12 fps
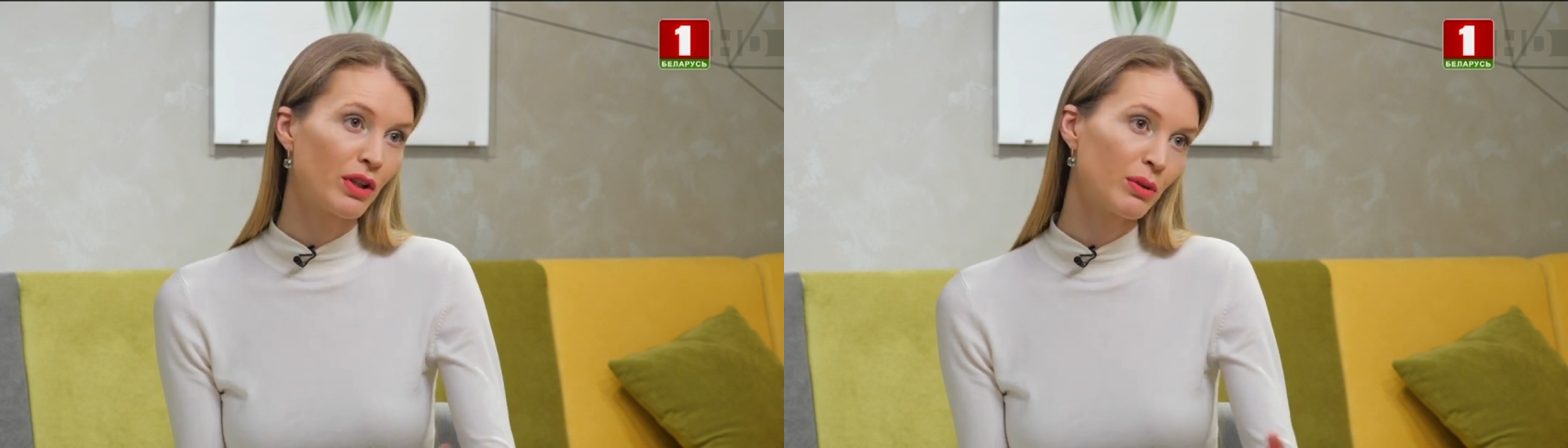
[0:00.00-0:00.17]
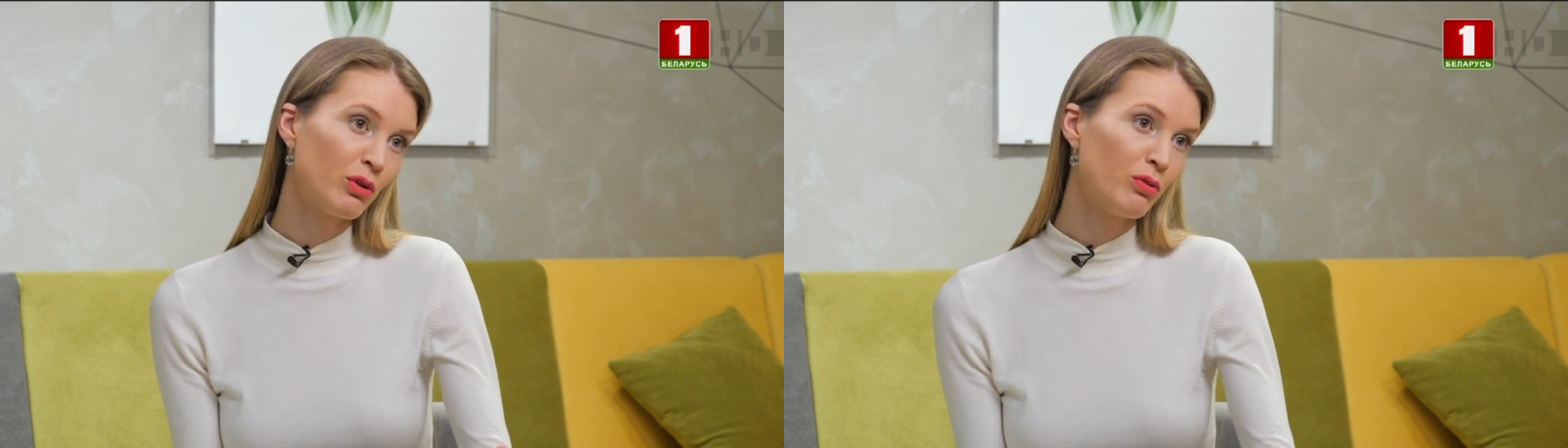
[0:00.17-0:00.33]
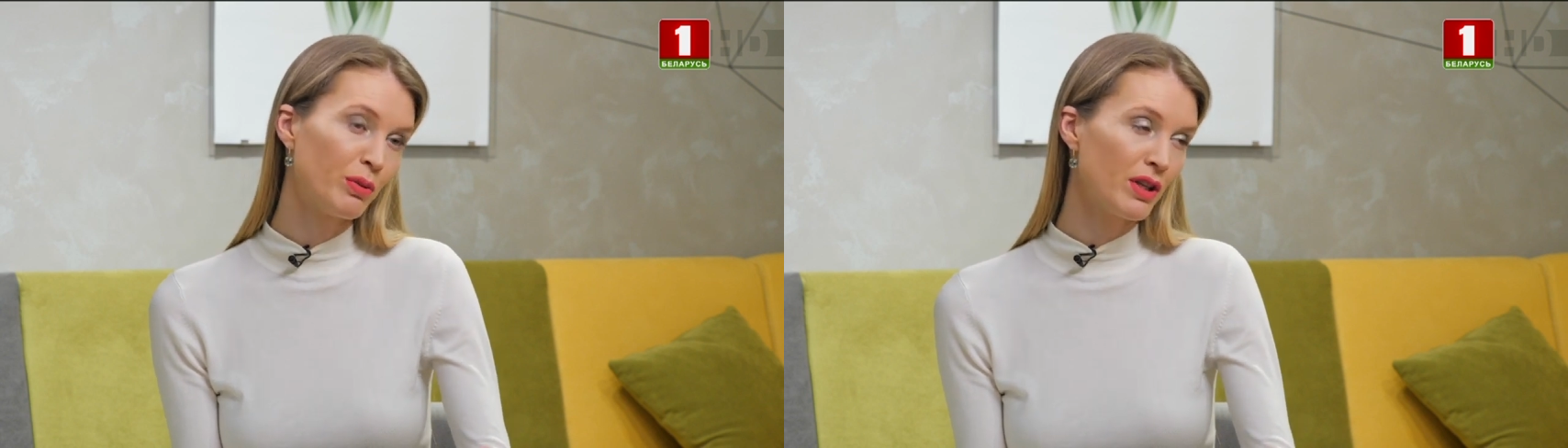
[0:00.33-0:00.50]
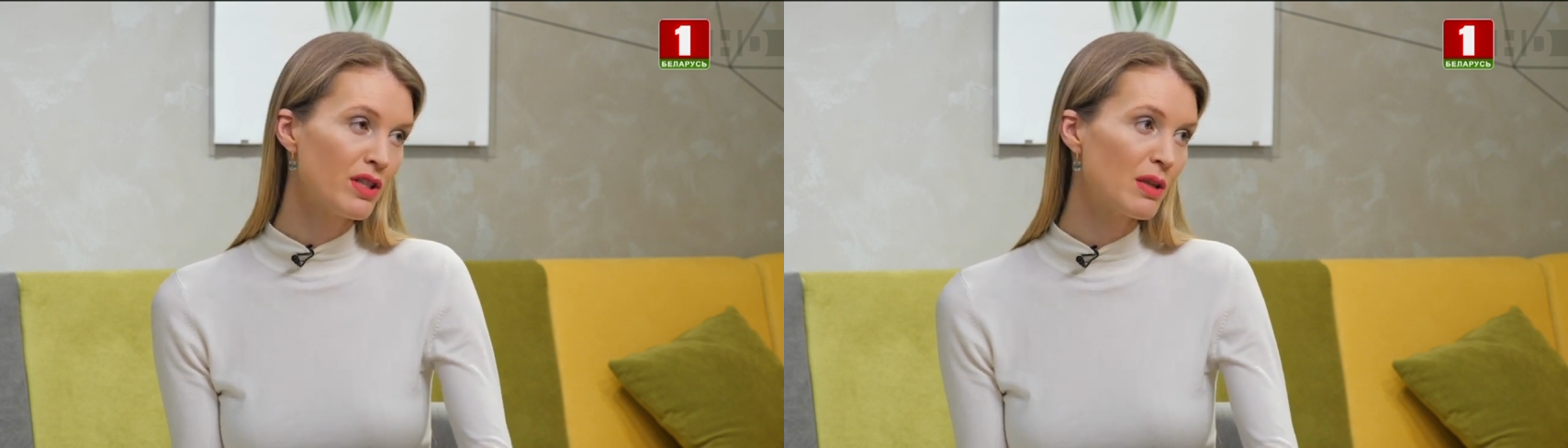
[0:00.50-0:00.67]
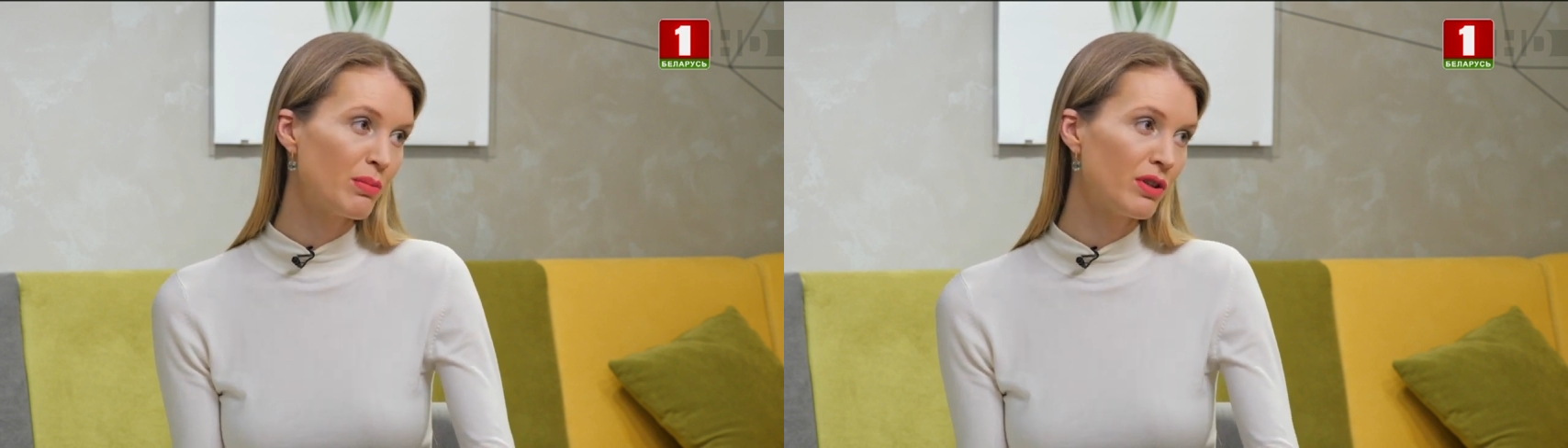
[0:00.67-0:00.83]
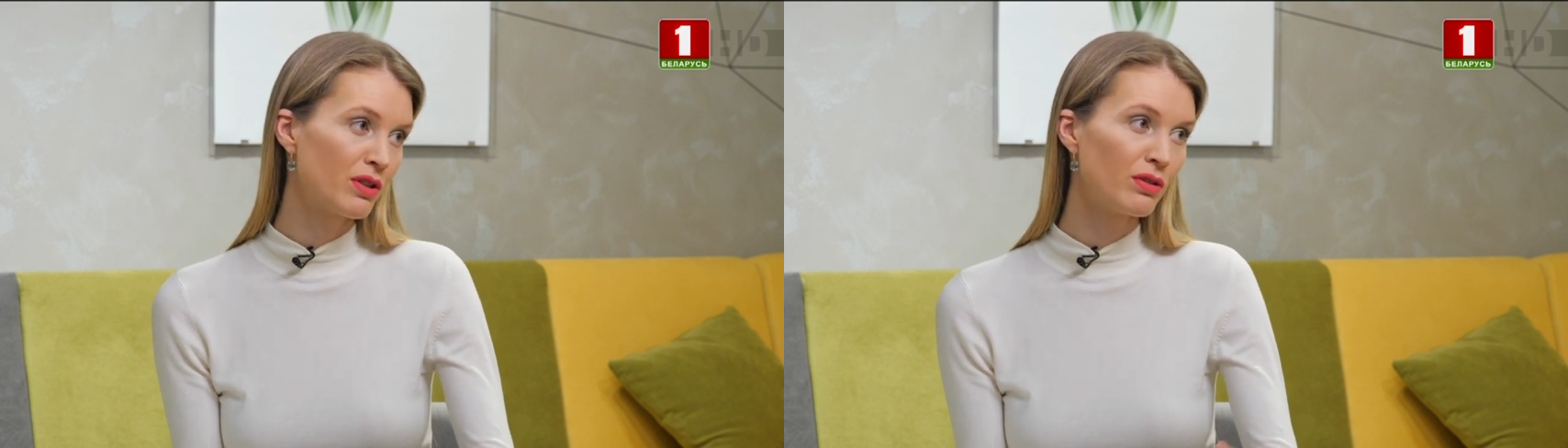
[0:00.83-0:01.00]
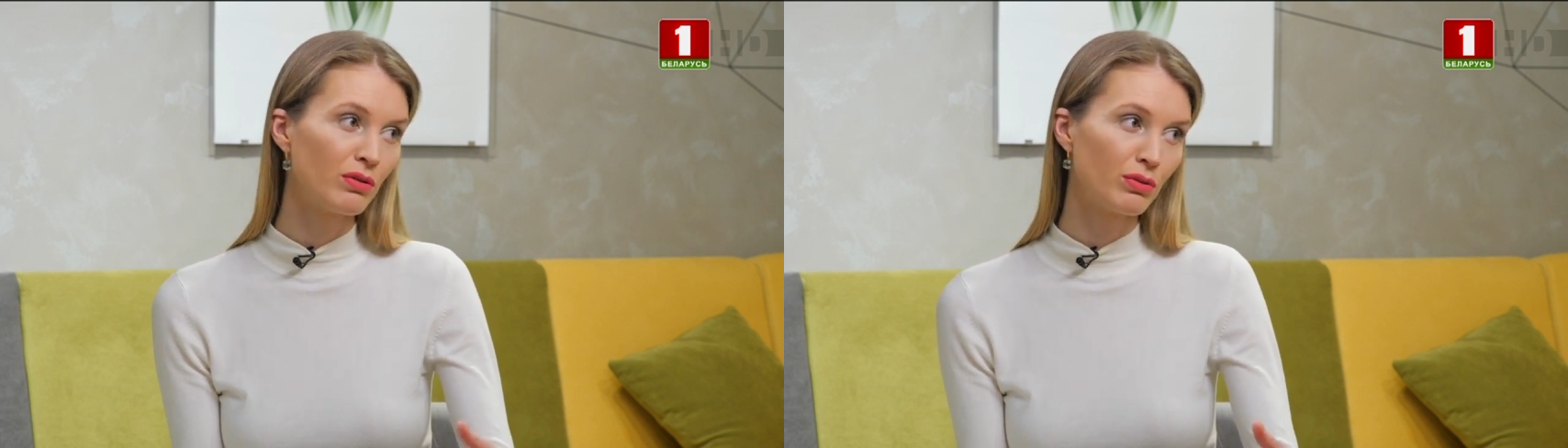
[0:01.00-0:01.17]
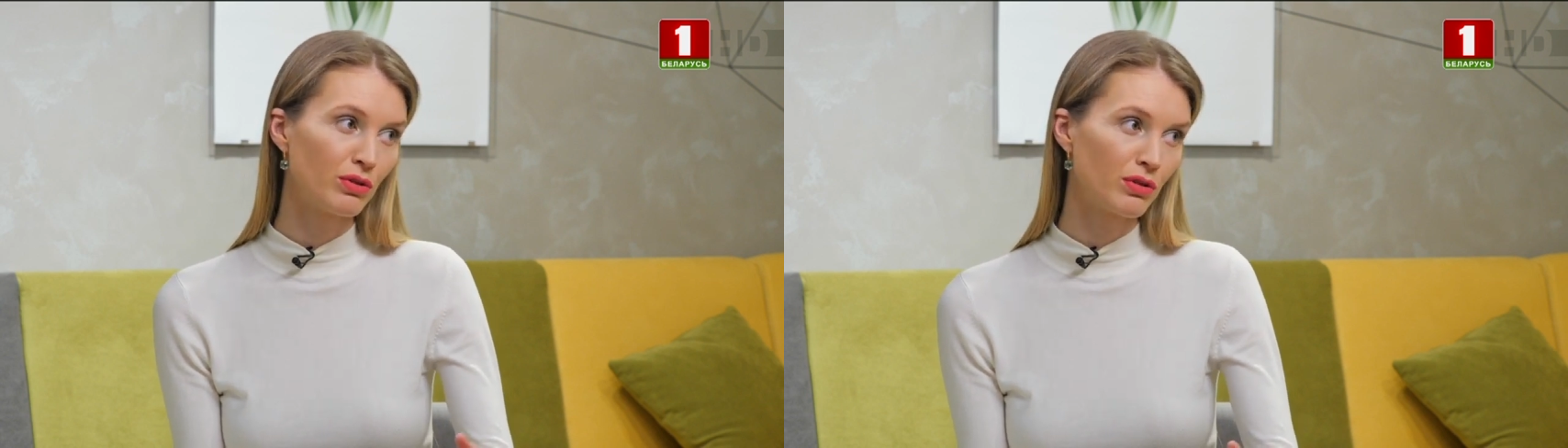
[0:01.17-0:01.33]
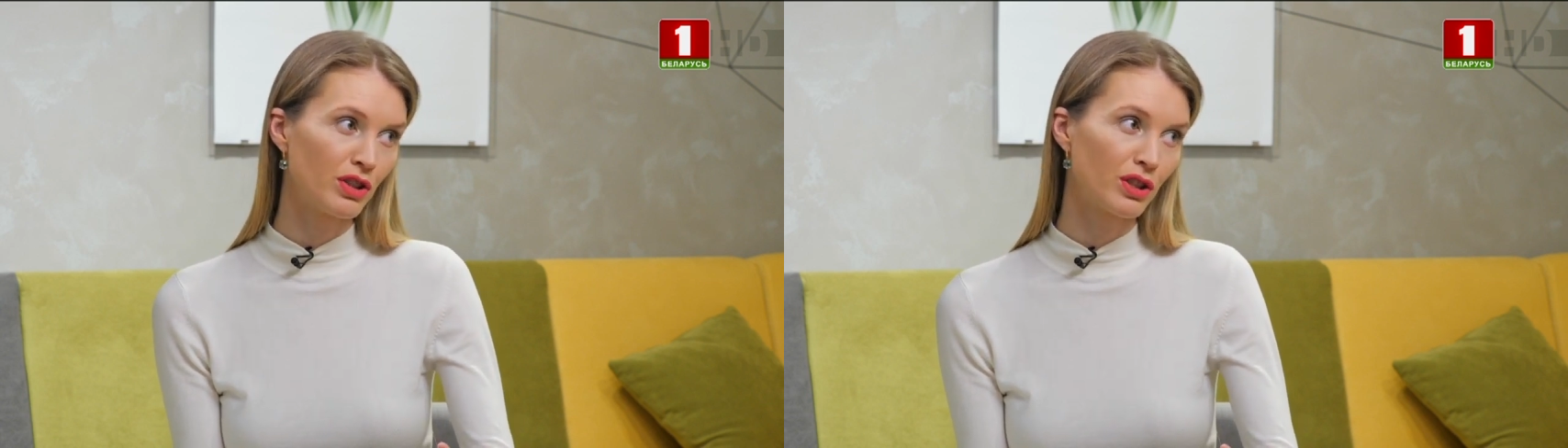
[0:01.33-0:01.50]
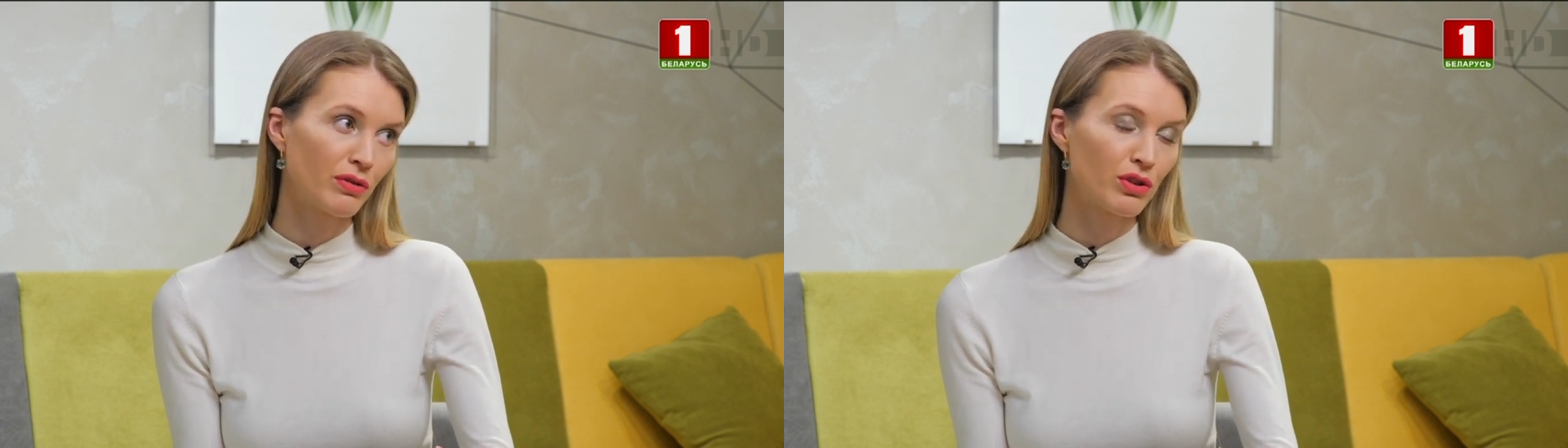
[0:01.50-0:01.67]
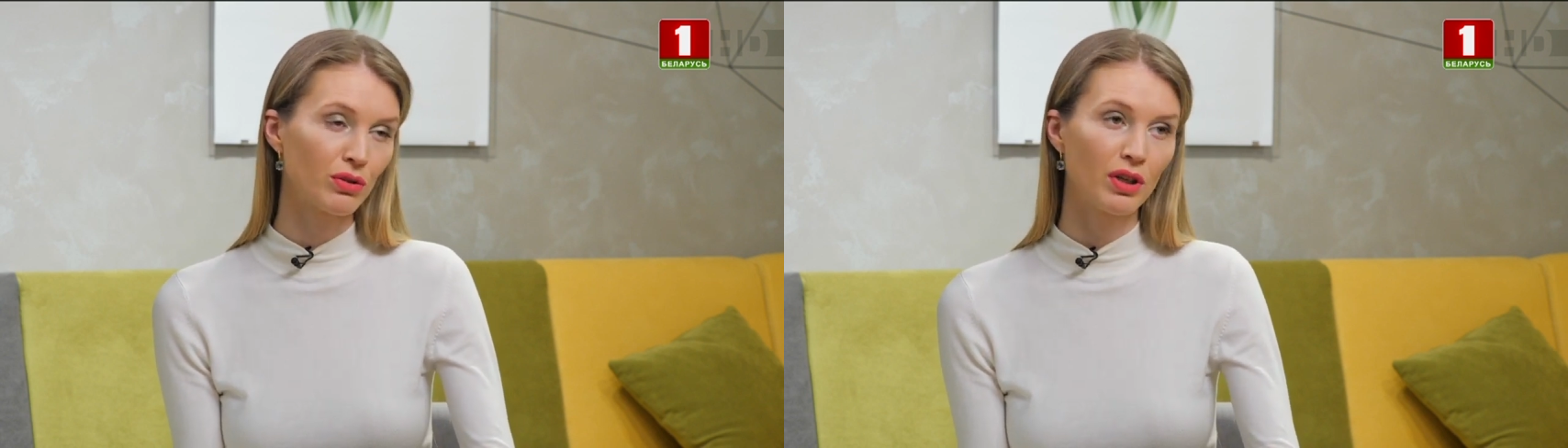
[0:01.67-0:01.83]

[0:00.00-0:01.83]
Поэтому, в принципе, учитывая,